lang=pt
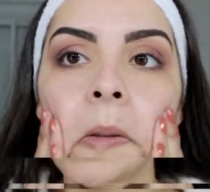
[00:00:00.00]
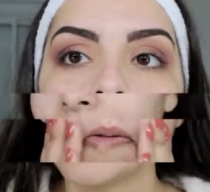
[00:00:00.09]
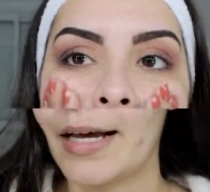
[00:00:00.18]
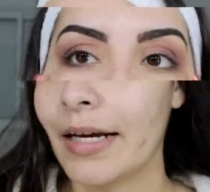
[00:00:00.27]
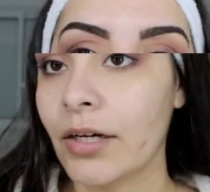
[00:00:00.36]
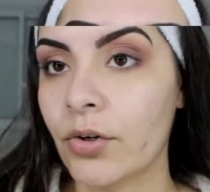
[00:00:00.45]

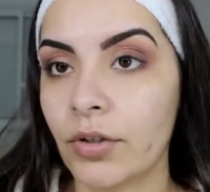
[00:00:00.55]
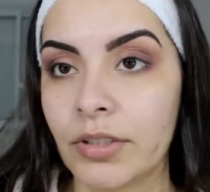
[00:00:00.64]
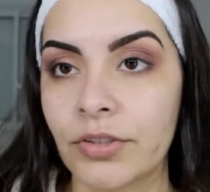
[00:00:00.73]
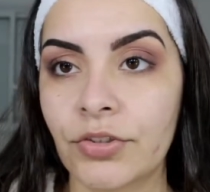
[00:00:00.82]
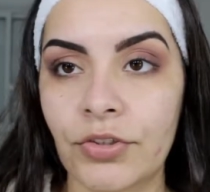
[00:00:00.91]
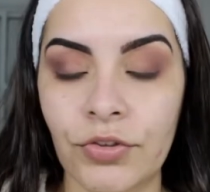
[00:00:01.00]

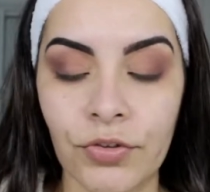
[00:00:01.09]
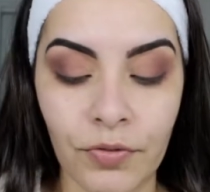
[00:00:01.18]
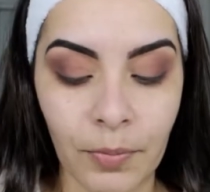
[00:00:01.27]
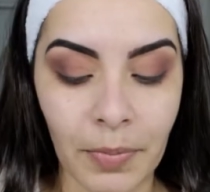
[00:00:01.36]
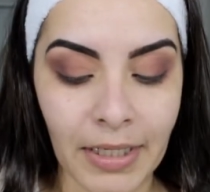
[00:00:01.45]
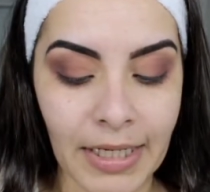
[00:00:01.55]
Agora, gente, eu vou
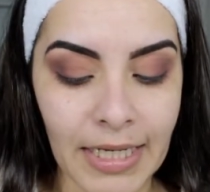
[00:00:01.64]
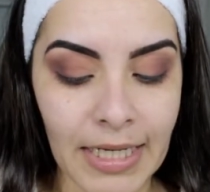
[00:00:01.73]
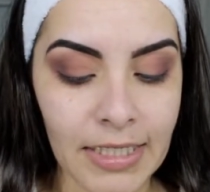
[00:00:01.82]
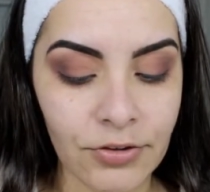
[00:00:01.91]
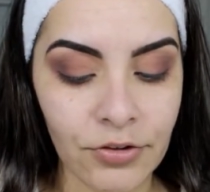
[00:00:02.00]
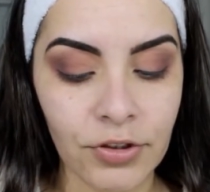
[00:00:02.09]
pegar
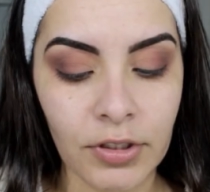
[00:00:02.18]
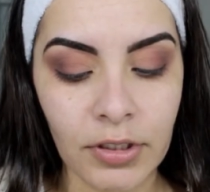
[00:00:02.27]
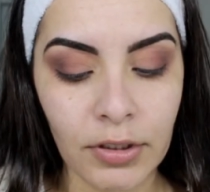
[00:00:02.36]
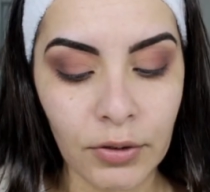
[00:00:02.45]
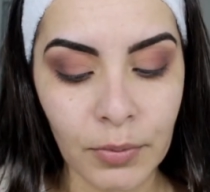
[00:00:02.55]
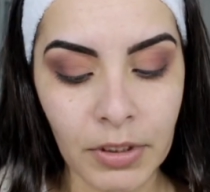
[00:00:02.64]
este
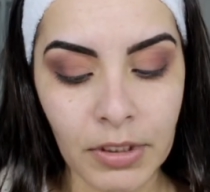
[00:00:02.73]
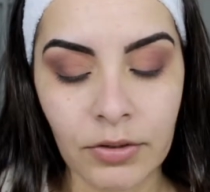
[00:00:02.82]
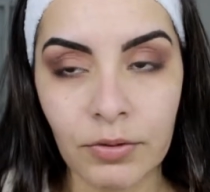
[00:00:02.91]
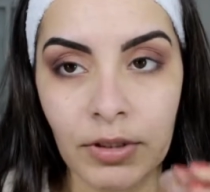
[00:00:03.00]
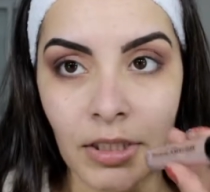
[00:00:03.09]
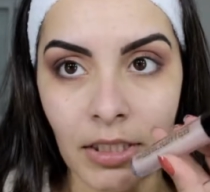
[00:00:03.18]

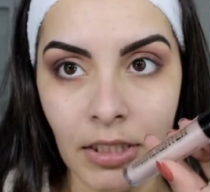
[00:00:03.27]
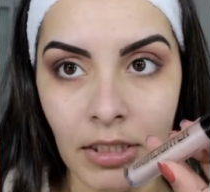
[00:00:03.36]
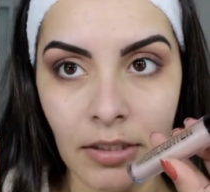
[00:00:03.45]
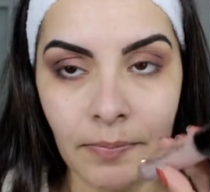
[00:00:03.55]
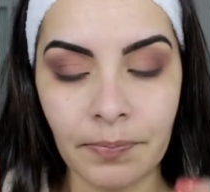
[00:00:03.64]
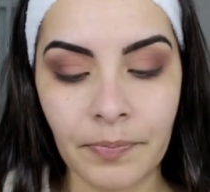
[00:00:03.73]
iluminador
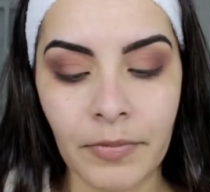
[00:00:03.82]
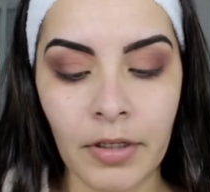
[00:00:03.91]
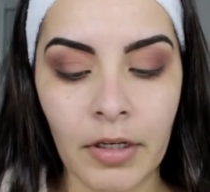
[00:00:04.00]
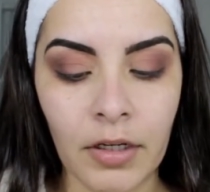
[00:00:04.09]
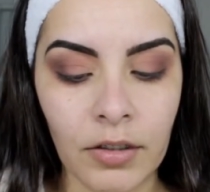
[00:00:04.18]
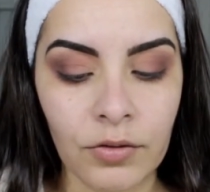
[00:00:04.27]
aqui.
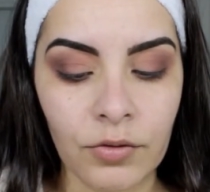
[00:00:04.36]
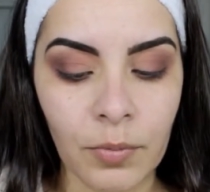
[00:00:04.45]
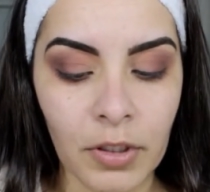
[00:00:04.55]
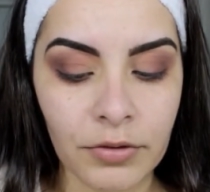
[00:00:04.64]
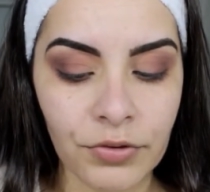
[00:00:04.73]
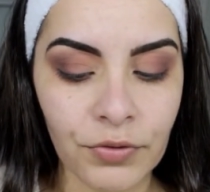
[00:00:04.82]
No
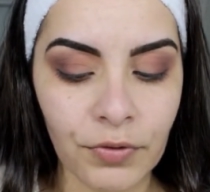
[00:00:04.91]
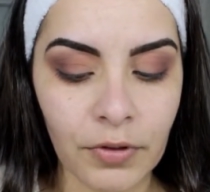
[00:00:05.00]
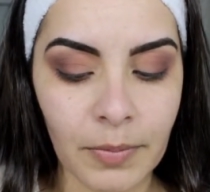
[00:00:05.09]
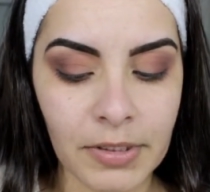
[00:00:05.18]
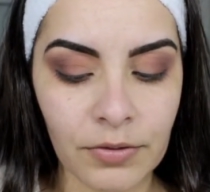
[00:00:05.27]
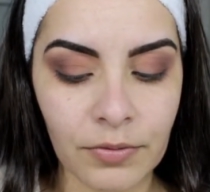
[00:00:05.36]
box de
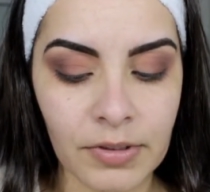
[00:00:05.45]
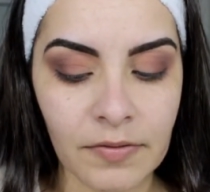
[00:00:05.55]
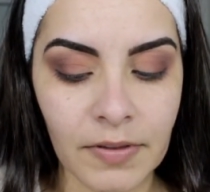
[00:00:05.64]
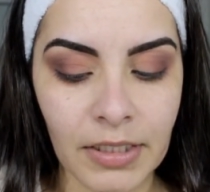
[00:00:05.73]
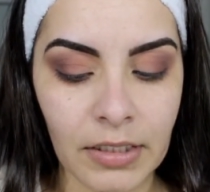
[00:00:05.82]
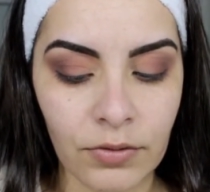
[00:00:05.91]
informações
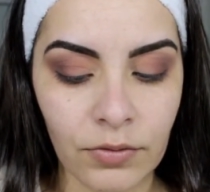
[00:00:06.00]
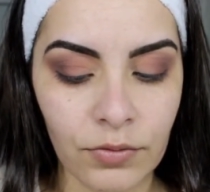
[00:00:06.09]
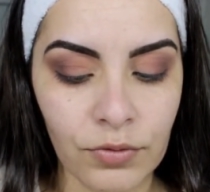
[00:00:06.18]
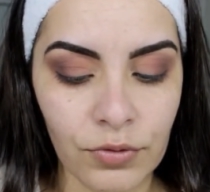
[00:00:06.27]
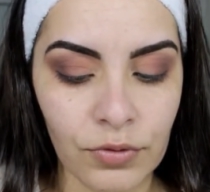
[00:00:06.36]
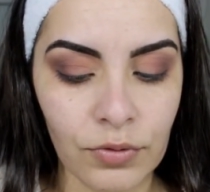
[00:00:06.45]
vai estar tá
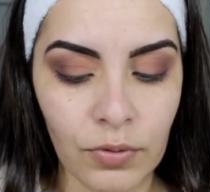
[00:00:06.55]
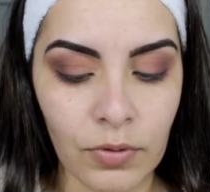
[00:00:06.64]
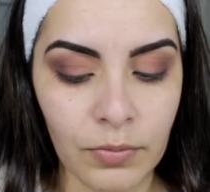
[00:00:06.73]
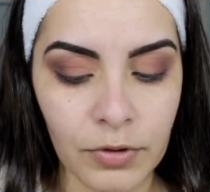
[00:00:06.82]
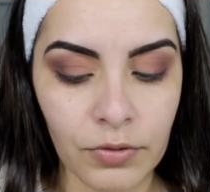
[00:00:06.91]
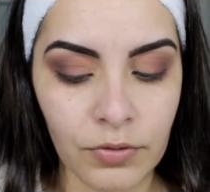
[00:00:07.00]
todos os
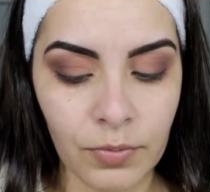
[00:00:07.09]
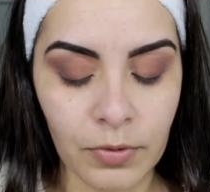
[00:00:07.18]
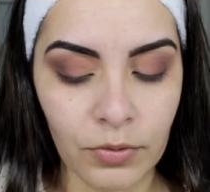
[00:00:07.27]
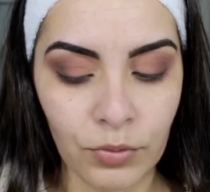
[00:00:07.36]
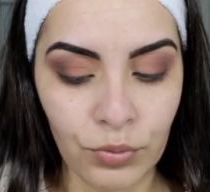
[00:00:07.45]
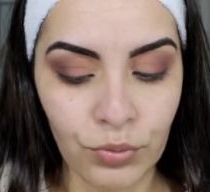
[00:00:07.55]
nomes, os
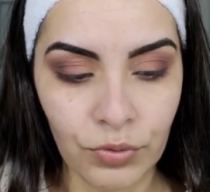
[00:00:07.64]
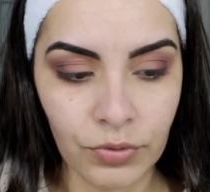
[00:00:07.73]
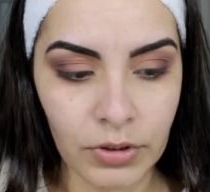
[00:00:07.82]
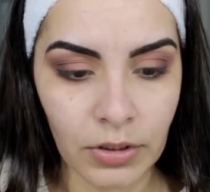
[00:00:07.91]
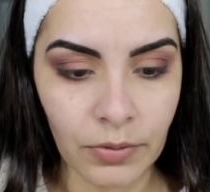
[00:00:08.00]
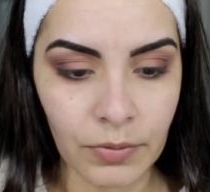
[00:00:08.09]
produtos
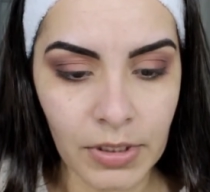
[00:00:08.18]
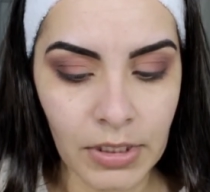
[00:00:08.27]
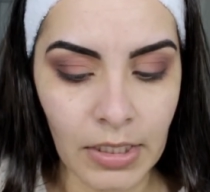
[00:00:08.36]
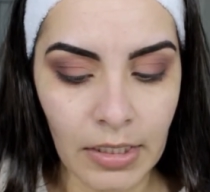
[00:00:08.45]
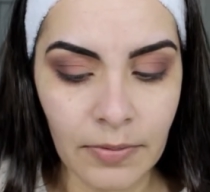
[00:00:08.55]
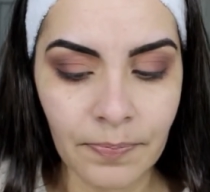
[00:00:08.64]
que eu
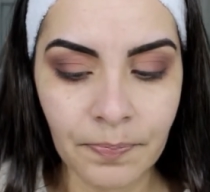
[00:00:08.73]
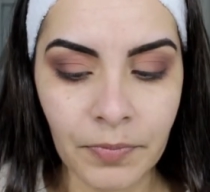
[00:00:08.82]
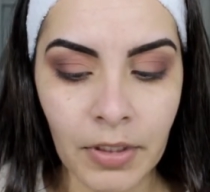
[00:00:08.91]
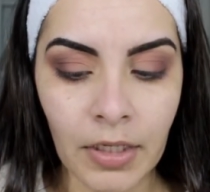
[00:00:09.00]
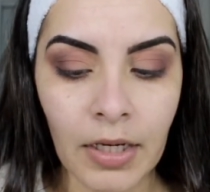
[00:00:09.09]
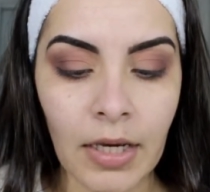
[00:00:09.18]
usei.
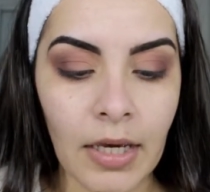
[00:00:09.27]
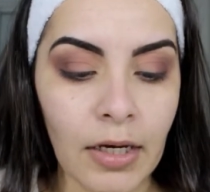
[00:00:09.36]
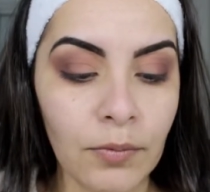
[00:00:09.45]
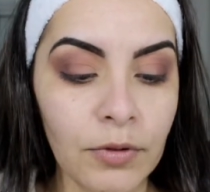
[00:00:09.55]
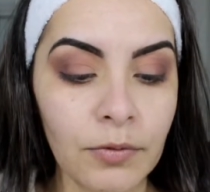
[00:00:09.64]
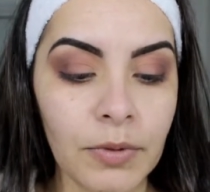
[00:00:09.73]
É
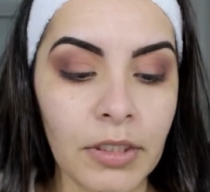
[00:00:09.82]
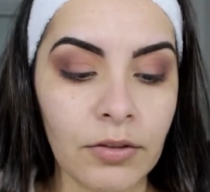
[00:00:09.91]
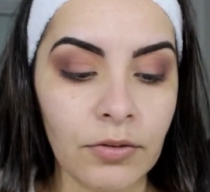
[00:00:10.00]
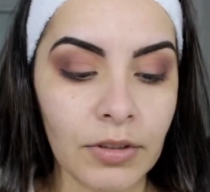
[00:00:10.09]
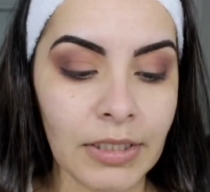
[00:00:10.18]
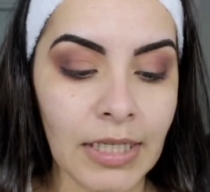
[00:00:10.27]
um
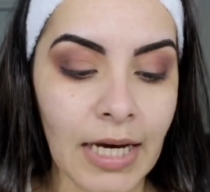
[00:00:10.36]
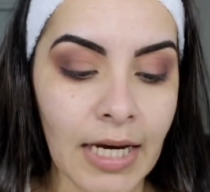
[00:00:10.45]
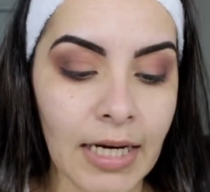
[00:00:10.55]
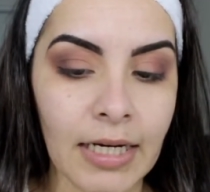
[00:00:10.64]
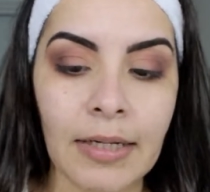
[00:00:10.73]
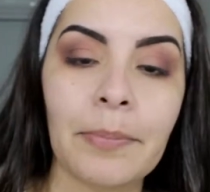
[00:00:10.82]
iluminador
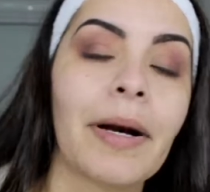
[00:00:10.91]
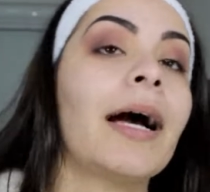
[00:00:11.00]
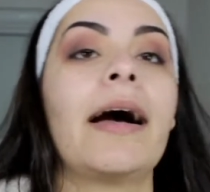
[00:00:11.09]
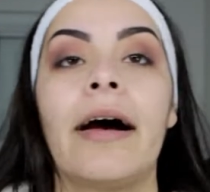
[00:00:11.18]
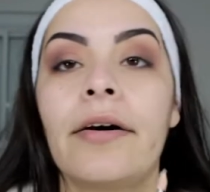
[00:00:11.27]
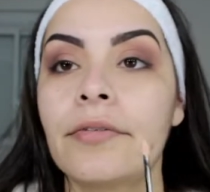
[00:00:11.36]
da
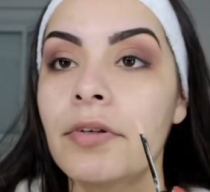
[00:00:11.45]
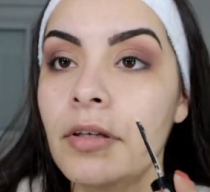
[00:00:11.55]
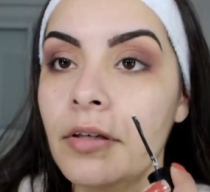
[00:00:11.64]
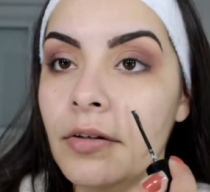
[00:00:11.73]
Mojave.